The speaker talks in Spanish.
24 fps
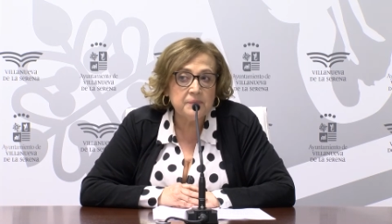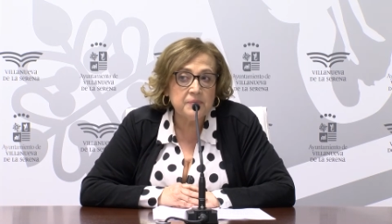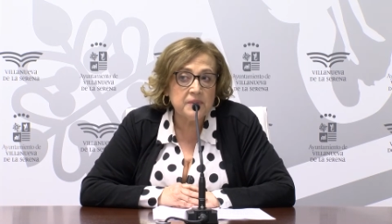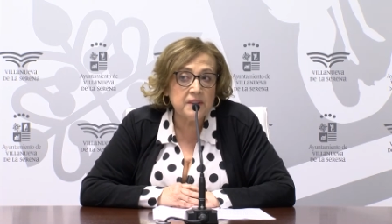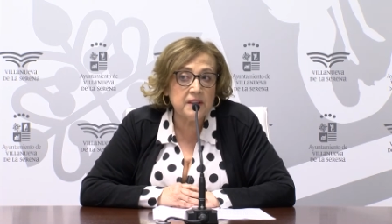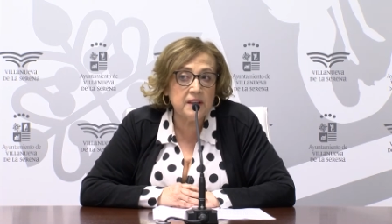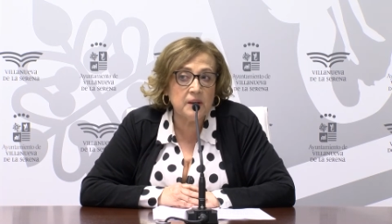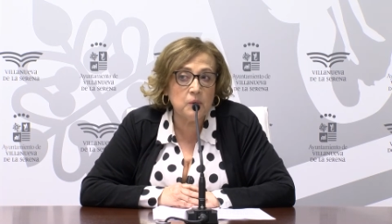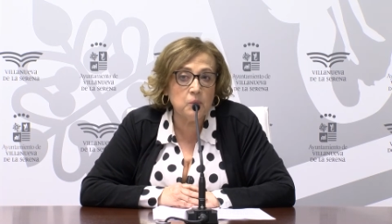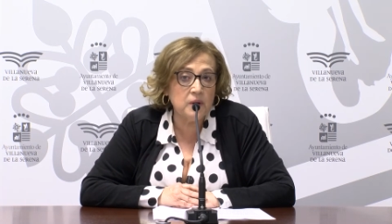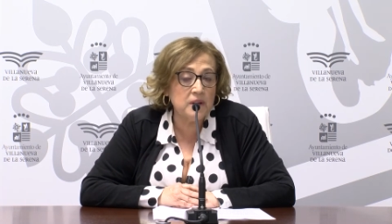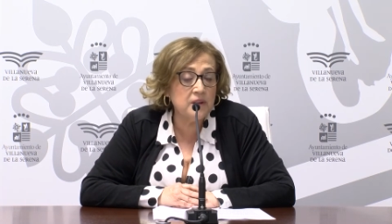
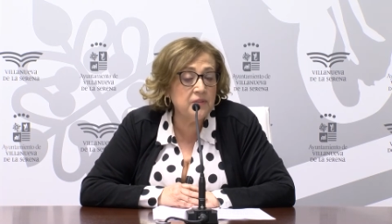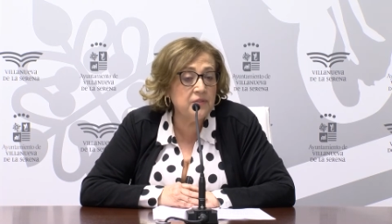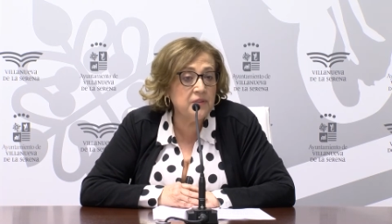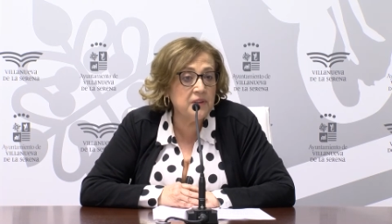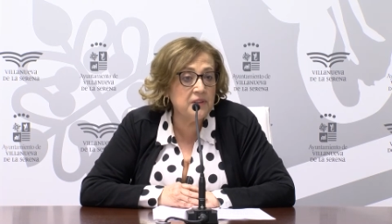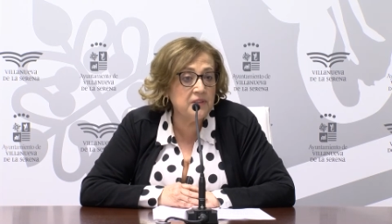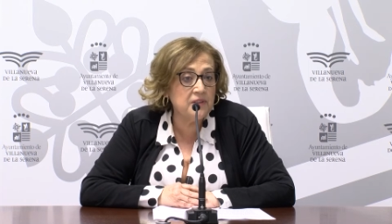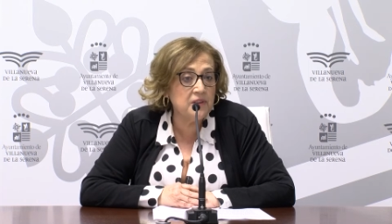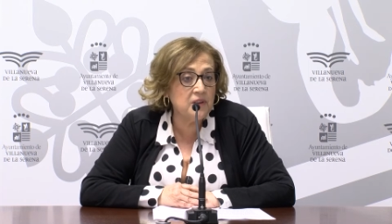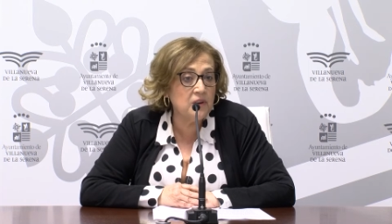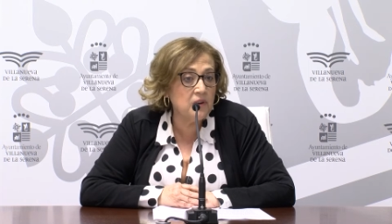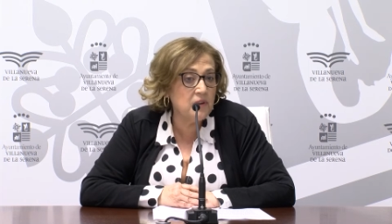que es un
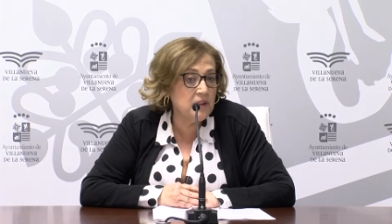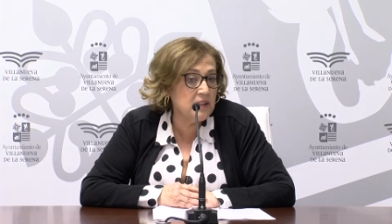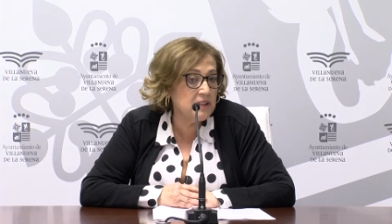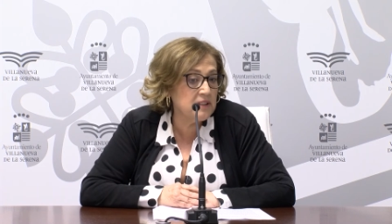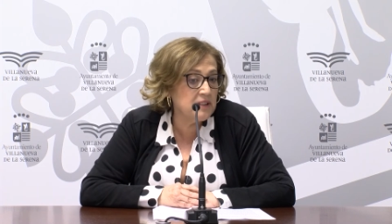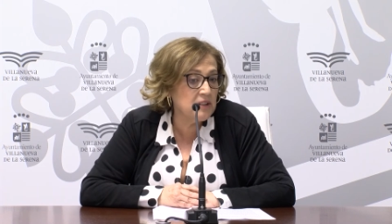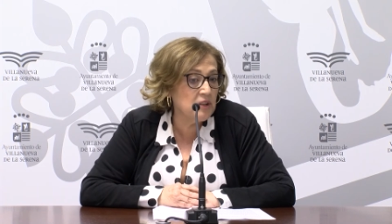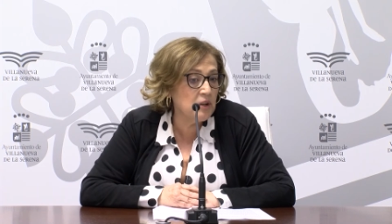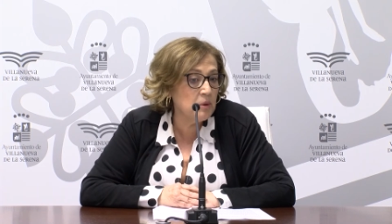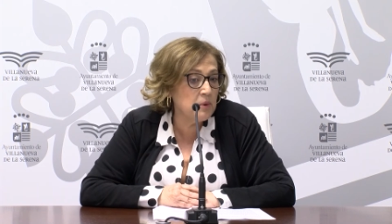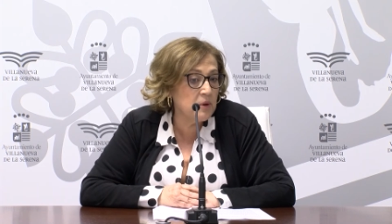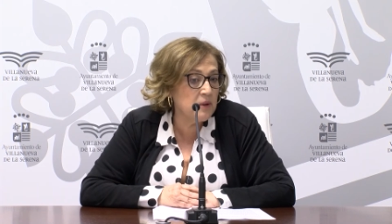edificio de
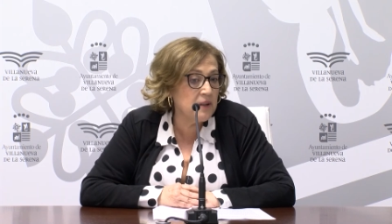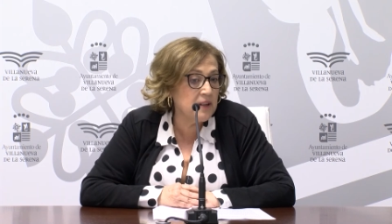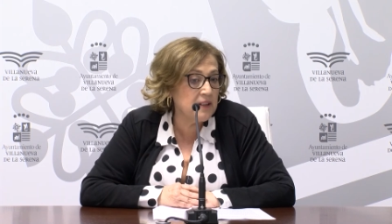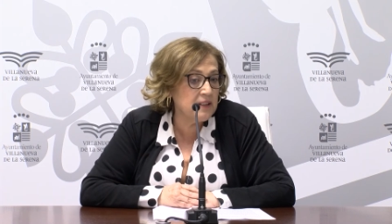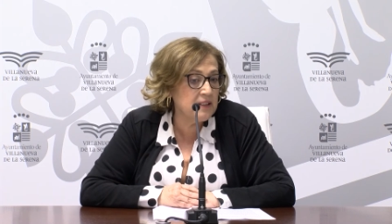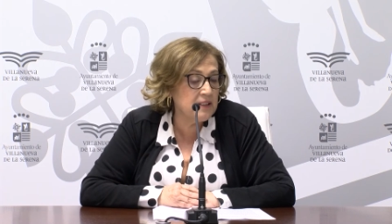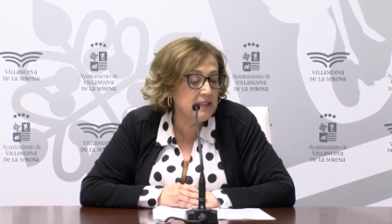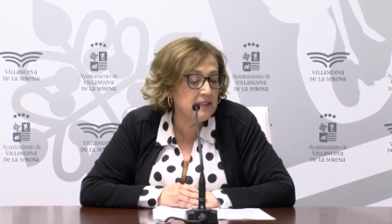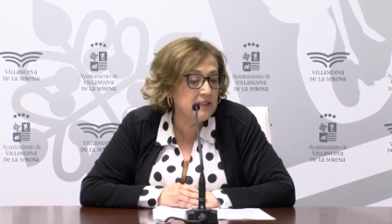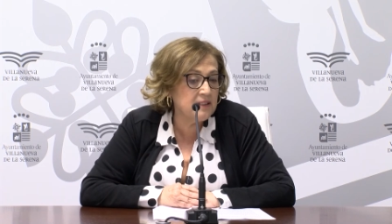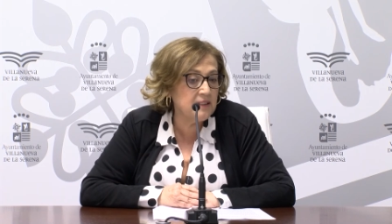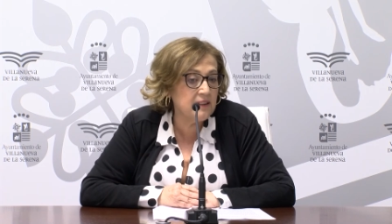estilo
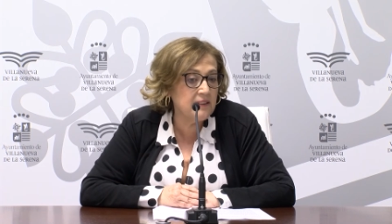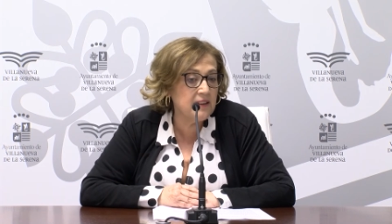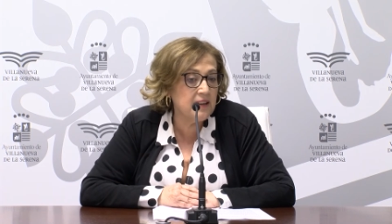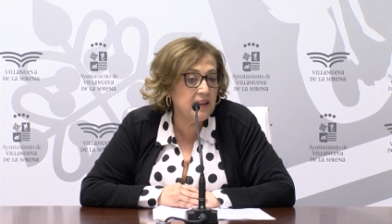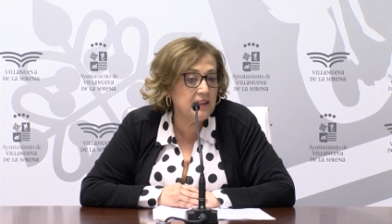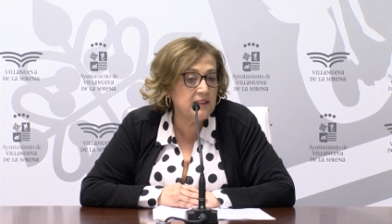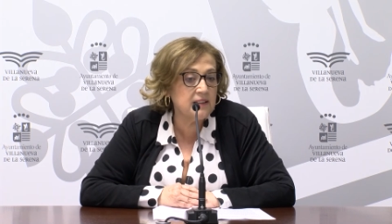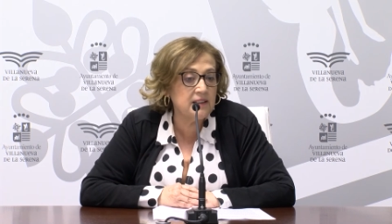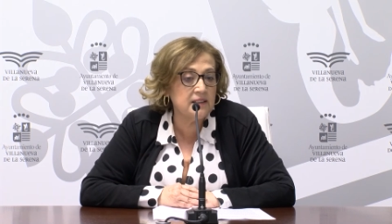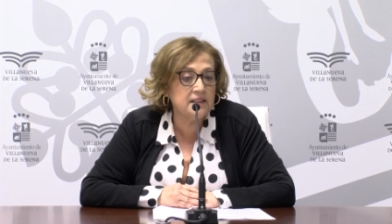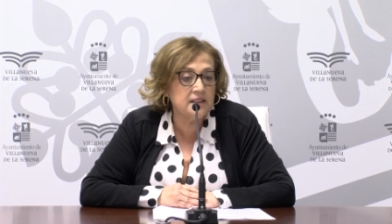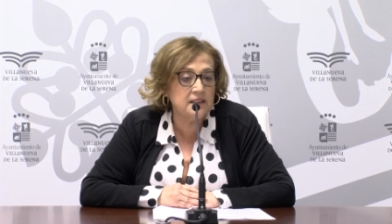modernista del
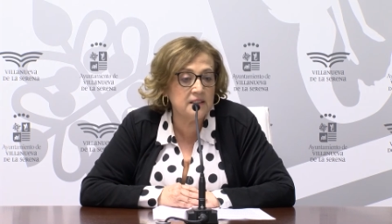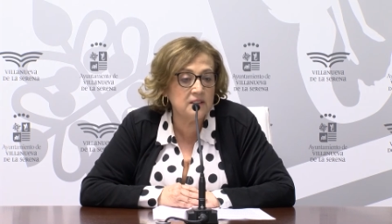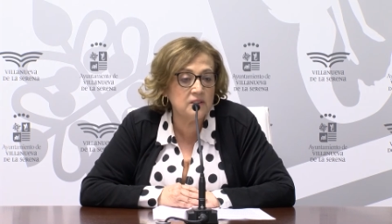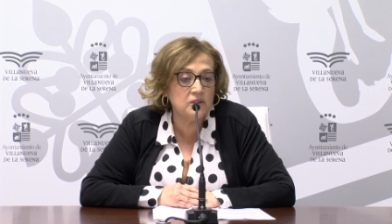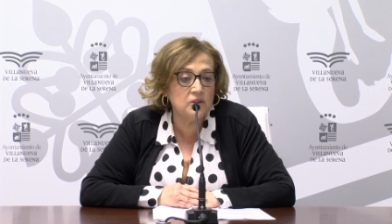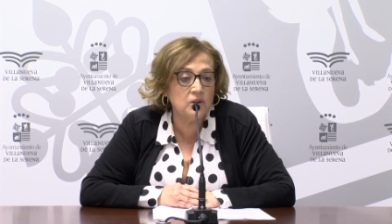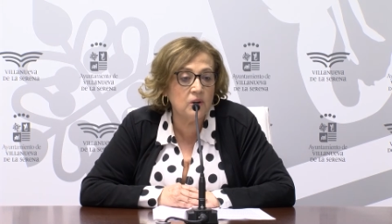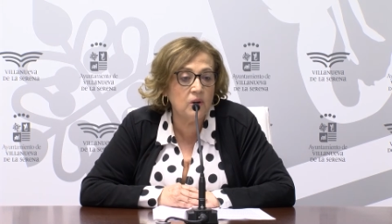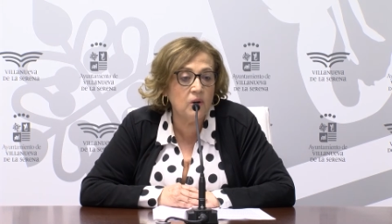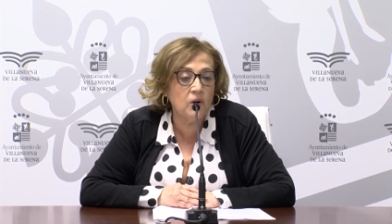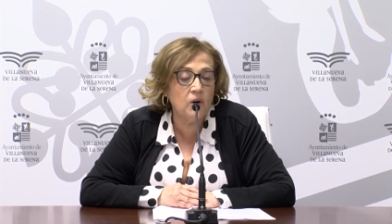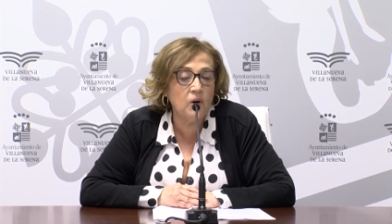
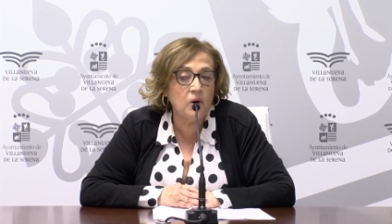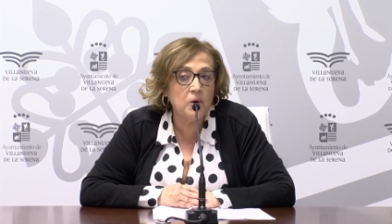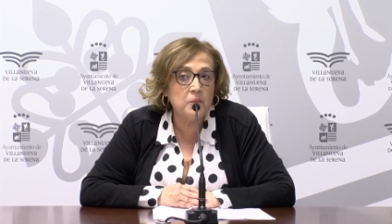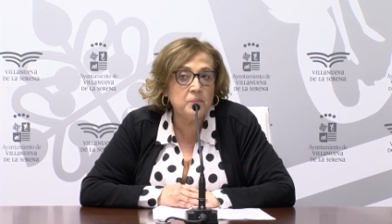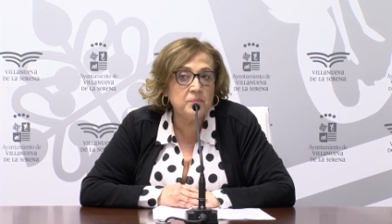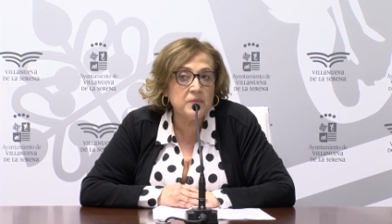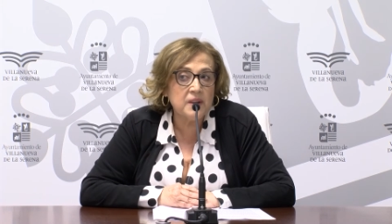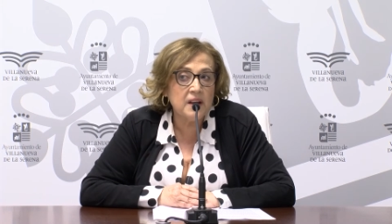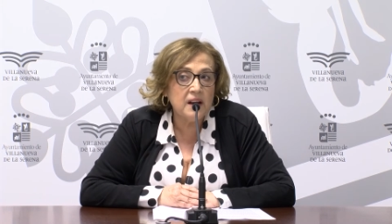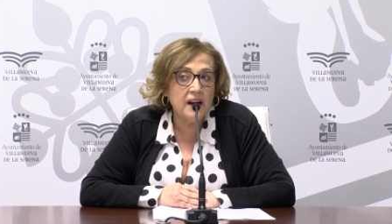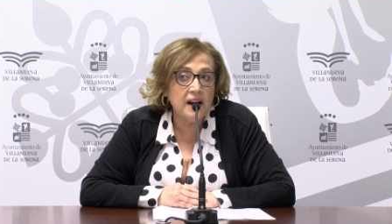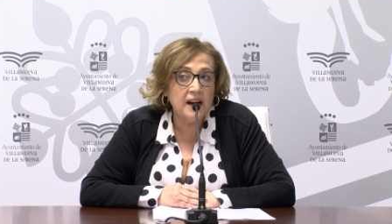arquitecto
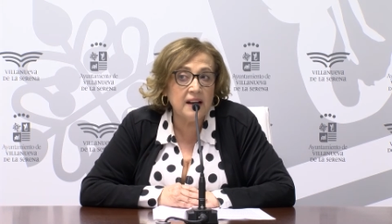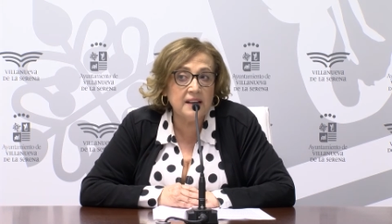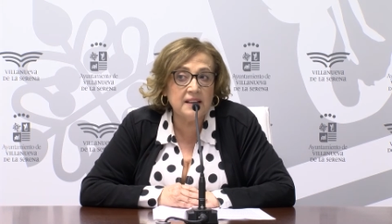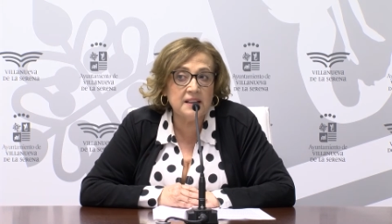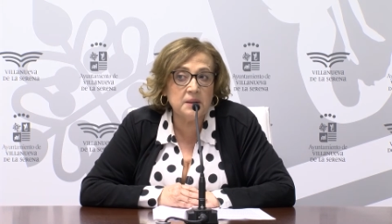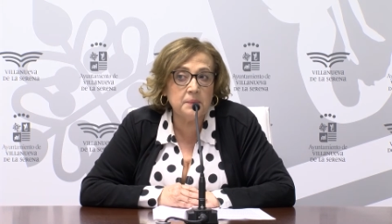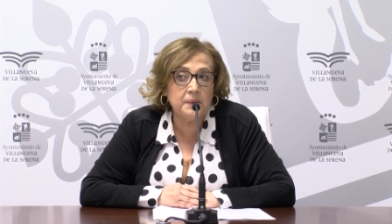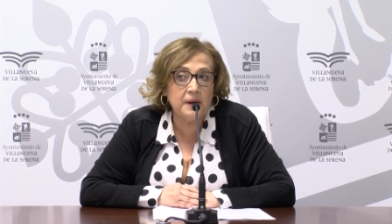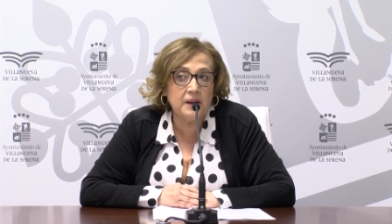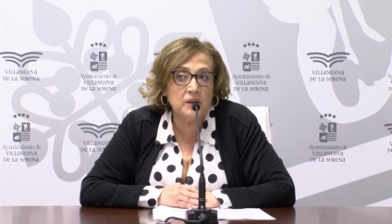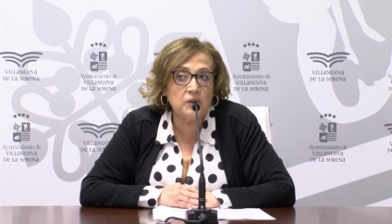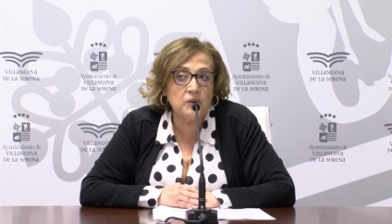
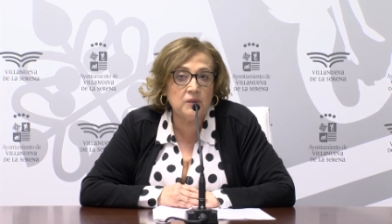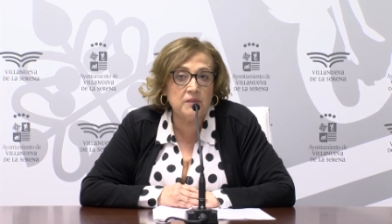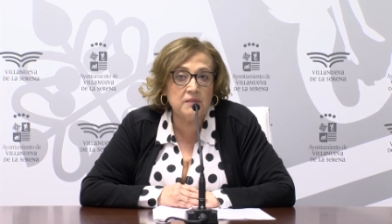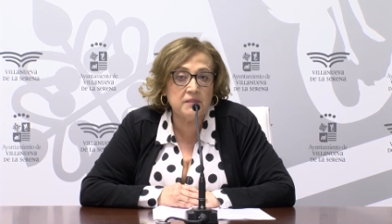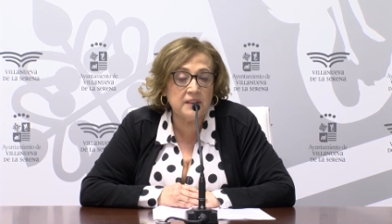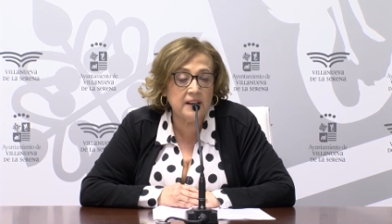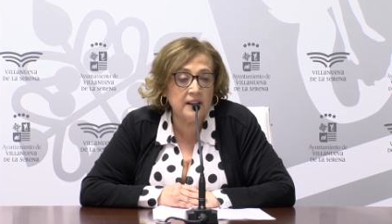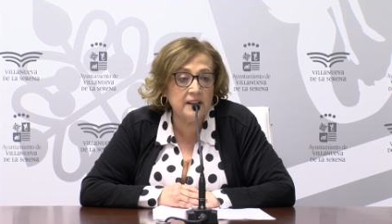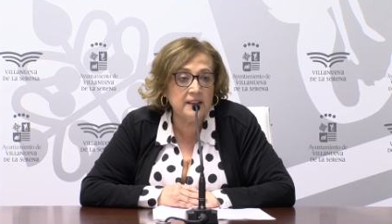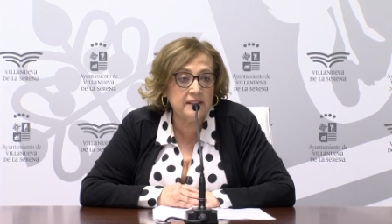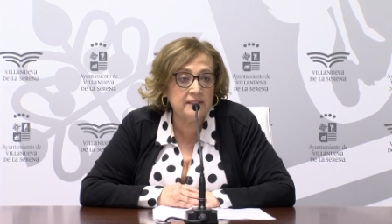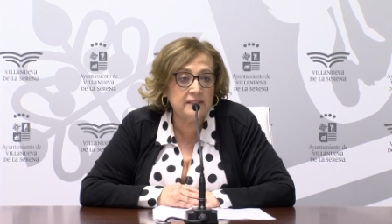Aníbal
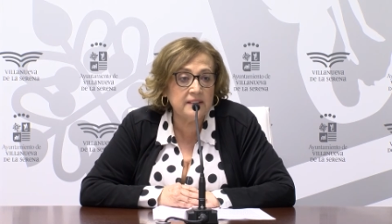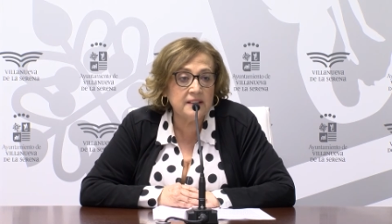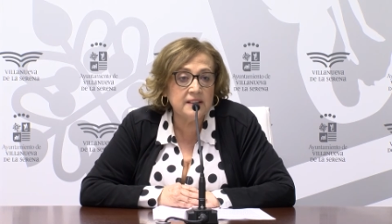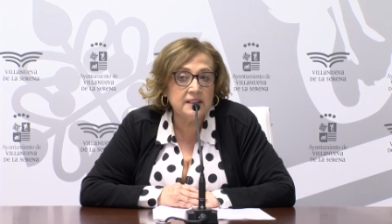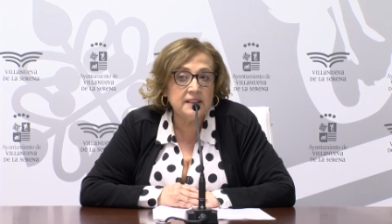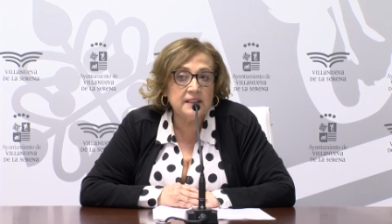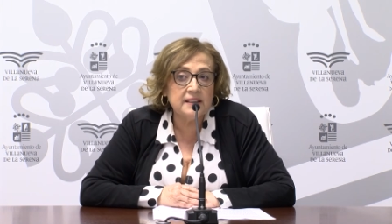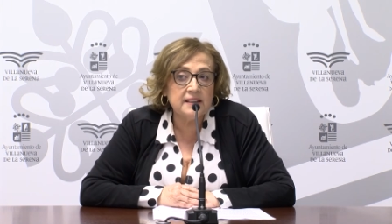González,